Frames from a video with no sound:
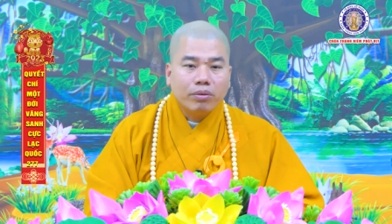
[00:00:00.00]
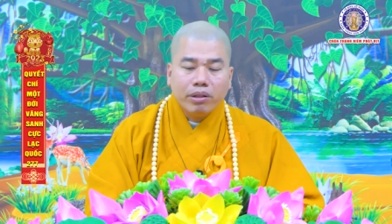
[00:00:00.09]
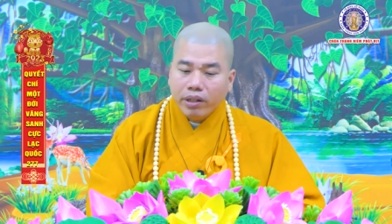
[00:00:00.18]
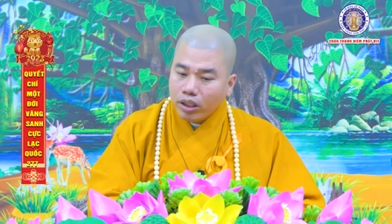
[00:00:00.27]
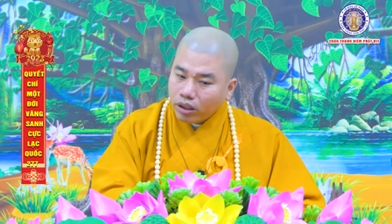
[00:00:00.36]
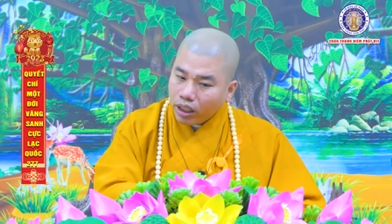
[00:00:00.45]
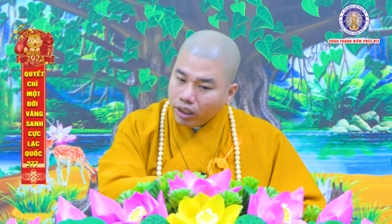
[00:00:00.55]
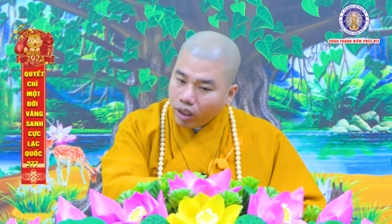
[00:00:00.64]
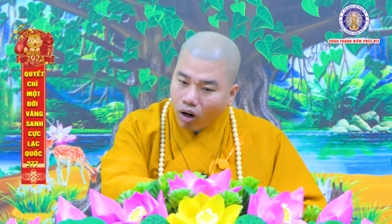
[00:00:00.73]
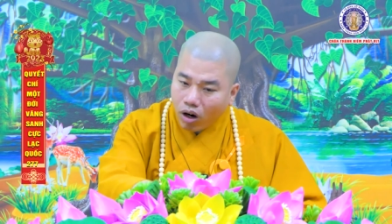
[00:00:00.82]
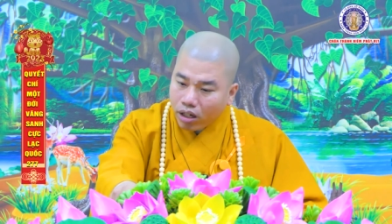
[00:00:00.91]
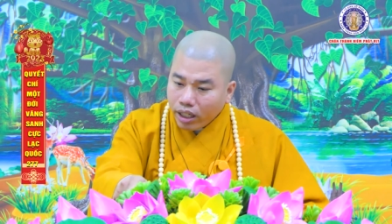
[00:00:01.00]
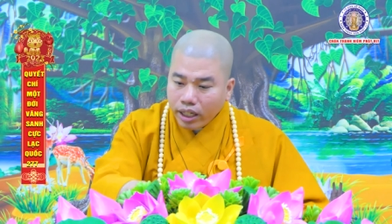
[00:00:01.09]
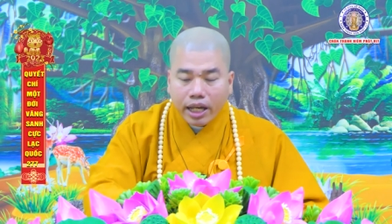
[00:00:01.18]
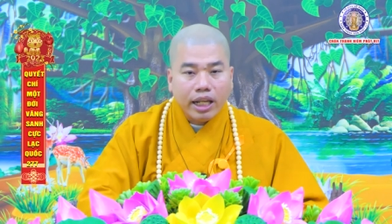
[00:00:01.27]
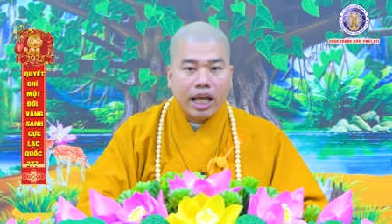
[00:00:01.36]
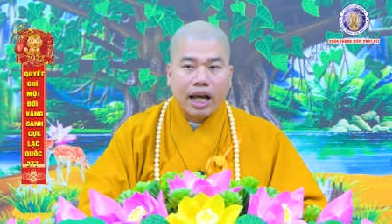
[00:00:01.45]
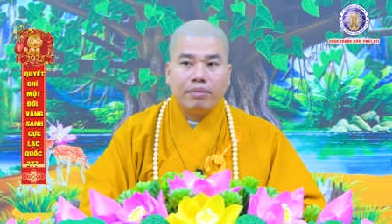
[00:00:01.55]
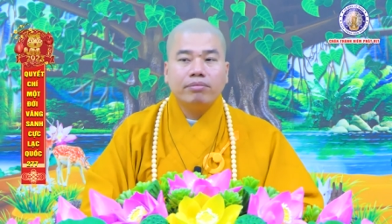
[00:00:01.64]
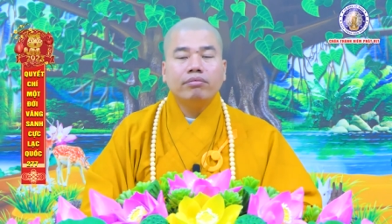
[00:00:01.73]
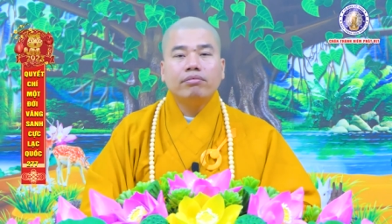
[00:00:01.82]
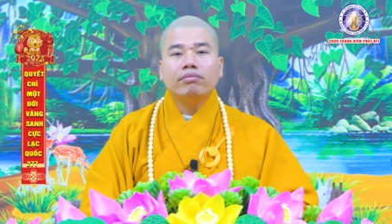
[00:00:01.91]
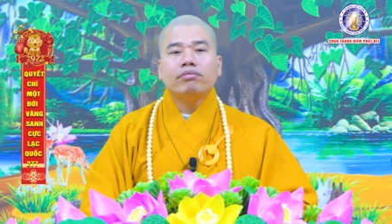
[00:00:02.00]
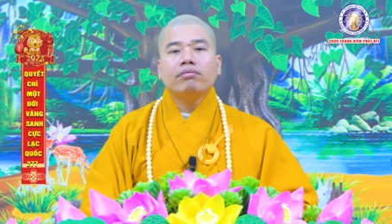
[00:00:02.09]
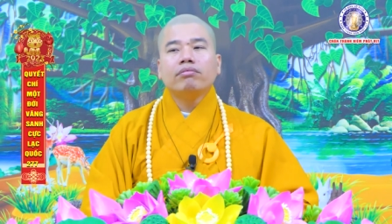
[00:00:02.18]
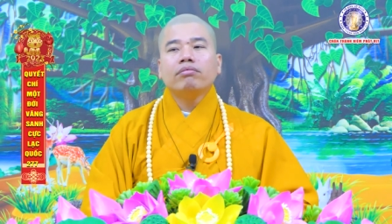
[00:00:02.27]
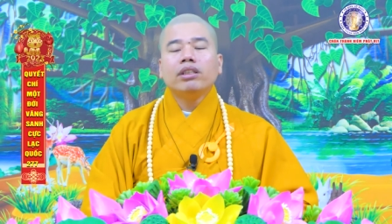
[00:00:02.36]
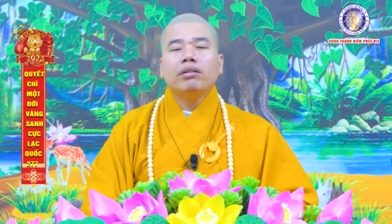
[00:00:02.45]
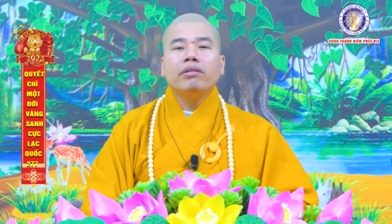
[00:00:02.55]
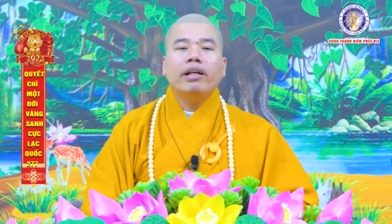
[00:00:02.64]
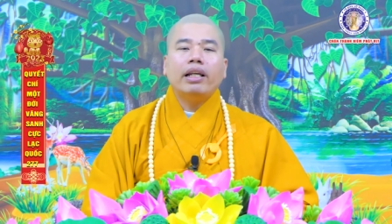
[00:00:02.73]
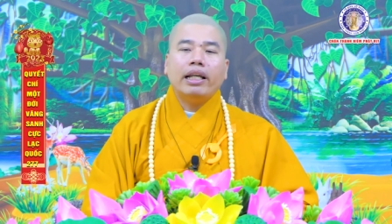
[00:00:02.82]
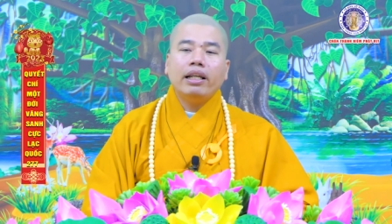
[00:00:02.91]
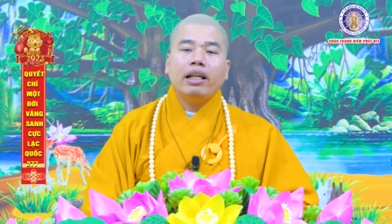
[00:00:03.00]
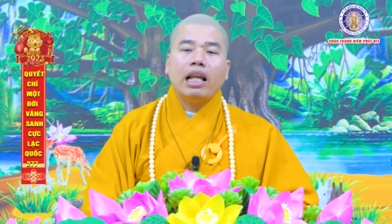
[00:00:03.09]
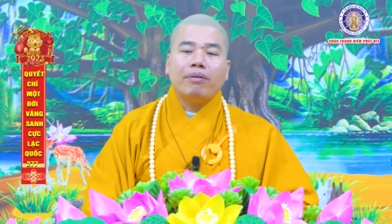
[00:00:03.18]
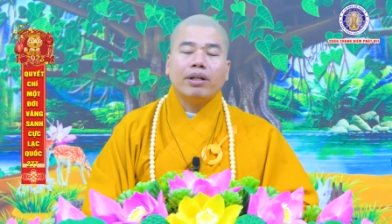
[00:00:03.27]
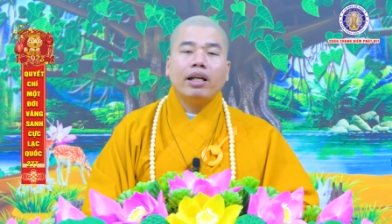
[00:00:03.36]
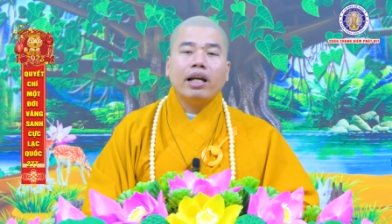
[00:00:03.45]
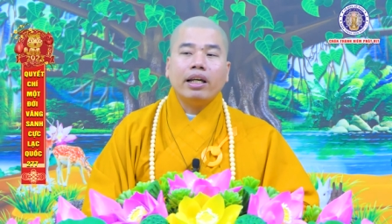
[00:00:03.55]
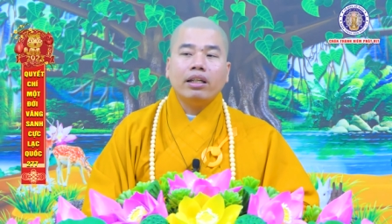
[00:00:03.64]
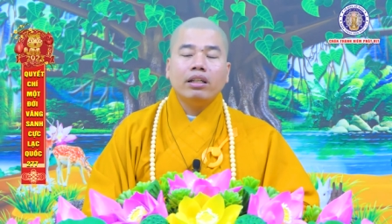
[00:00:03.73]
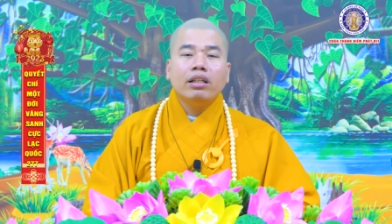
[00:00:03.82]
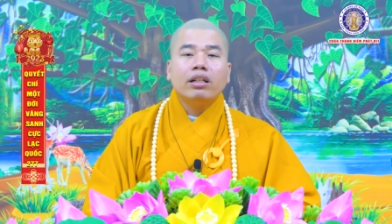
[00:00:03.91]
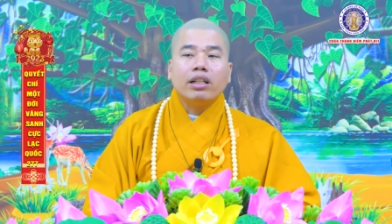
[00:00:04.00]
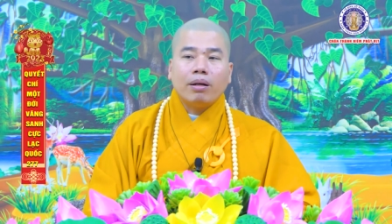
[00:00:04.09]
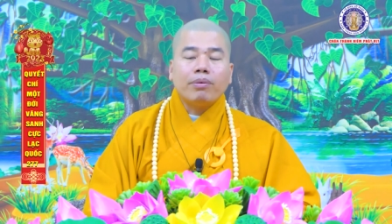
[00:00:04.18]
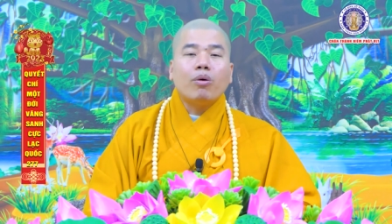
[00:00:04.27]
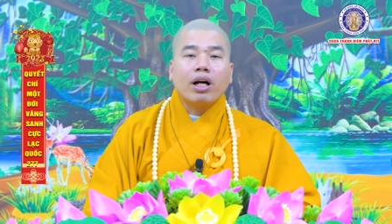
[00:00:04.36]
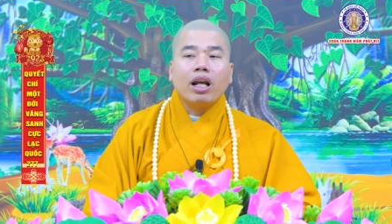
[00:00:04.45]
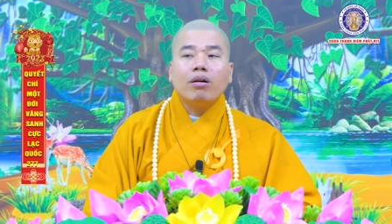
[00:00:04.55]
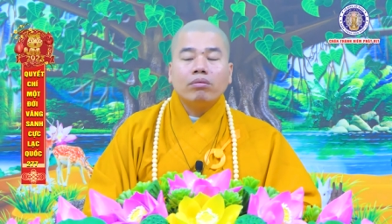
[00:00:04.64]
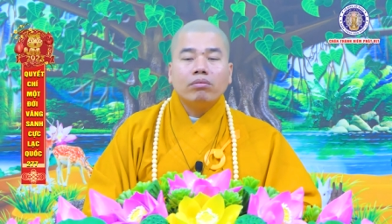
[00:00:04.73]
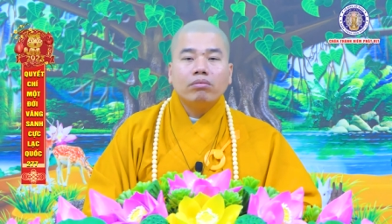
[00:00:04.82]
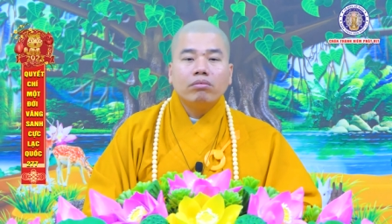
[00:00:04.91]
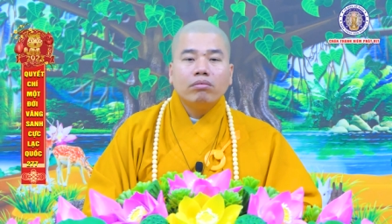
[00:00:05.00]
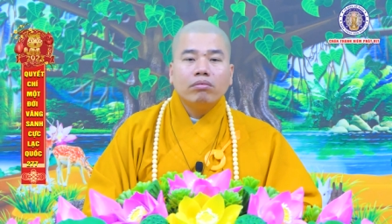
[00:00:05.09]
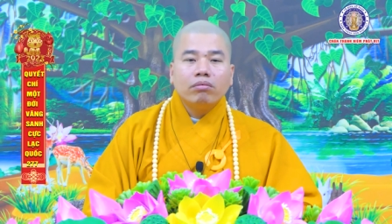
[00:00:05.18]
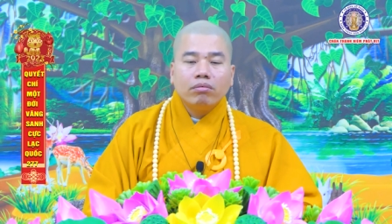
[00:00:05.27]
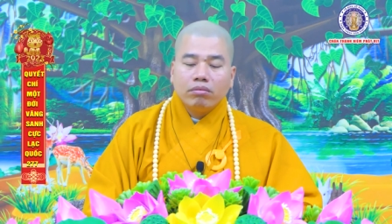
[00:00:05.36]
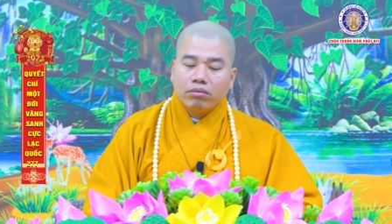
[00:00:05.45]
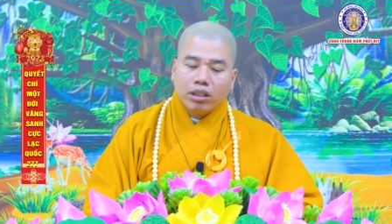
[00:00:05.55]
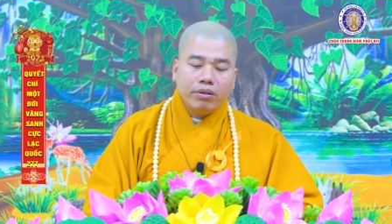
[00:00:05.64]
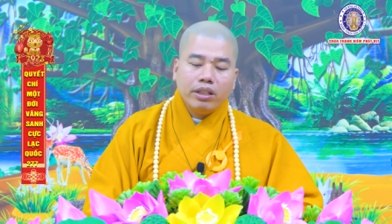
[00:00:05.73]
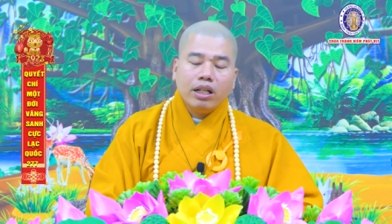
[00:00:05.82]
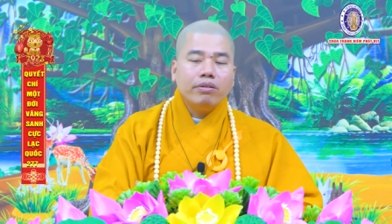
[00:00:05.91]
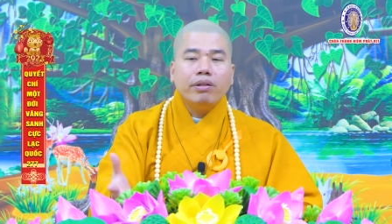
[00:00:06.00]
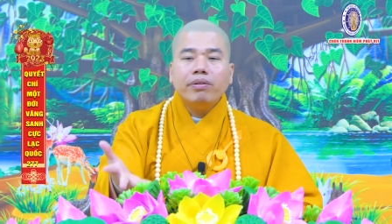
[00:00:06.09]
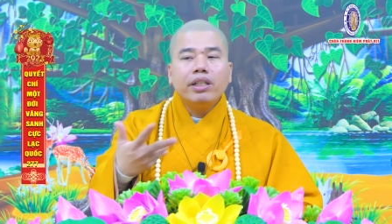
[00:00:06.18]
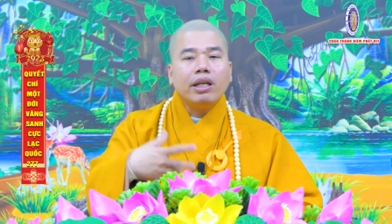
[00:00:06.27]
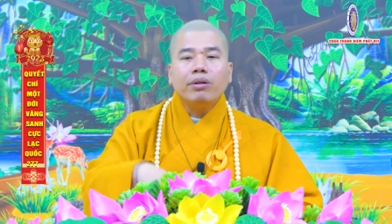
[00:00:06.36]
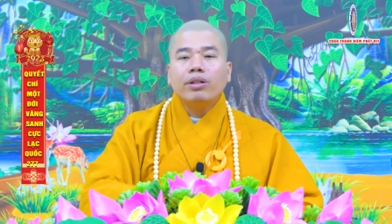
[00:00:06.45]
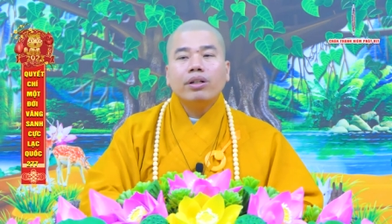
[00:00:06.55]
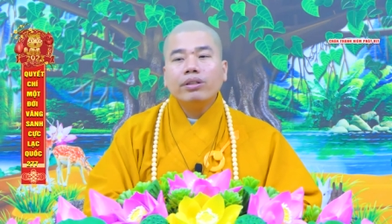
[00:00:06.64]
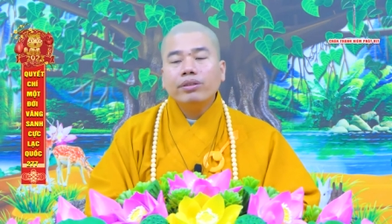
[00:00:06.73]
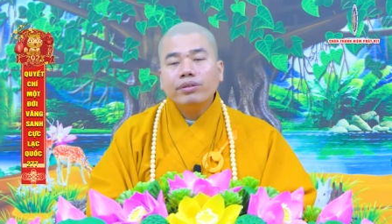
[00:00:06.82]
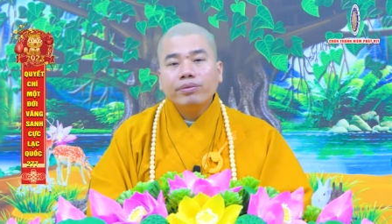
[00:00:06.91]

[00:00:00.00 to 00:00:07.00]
còn quý vị có thể chọn cái nghề làm nhưng quý vị lại đi làm cái nghề đập đầu cá lóc thì bây giờ quý vị phải chịu thôi